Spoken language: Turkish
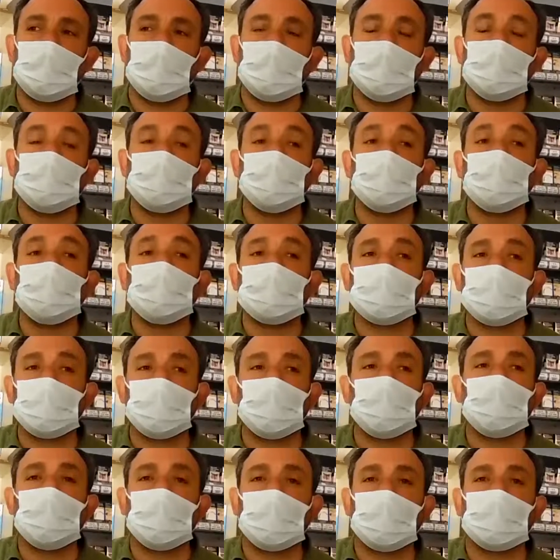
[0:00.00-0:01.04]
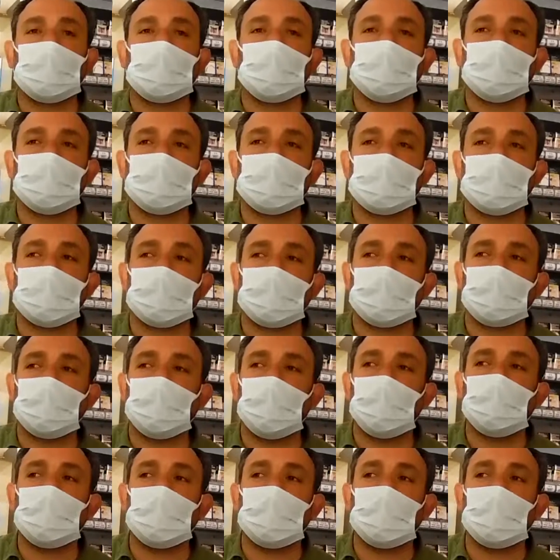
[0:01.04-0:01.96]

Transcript: yani bunun tabii önüne geçilmesi gerekiyor. Evet.